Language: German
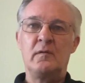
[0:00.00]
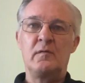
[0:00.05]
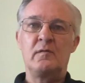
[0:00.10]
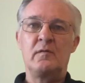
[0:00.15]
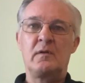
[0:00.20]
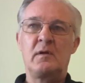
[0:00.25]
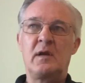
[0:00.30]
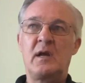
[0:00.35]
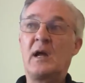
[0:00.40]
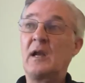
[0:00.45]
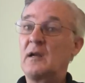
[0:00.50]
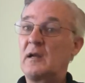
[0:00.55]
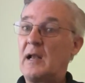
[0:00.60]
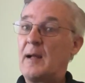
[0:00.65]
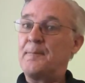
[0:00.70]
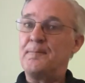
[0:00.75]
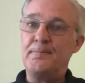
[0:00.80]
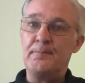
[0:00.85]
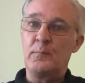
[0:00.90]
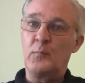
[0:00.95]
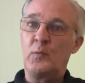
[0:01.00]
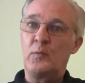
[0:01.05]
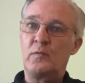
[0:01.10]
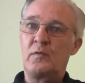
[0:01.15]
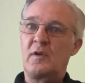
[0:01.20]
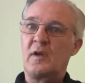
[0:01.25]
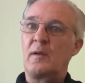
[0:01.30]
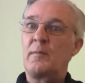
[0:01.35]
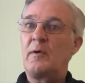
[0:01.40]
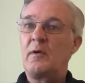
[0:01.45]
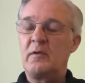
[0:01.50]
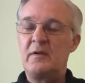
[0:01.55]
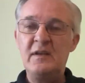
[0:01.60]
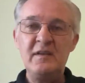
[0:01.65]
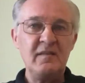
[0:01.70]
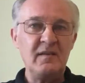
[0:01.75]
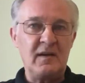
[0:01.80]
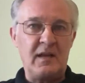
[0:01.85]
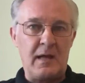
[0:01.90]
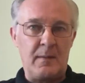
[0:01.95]
Das kann klappen, es kann aber auch
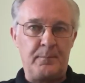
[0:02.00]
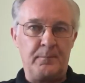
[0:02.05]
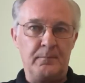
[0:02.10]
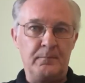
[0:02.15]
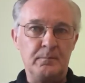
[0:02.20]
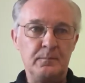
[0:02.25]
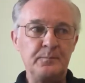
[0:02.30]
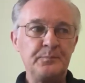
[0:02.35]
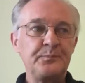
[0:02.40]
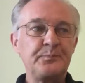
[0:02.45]
nicht klappen.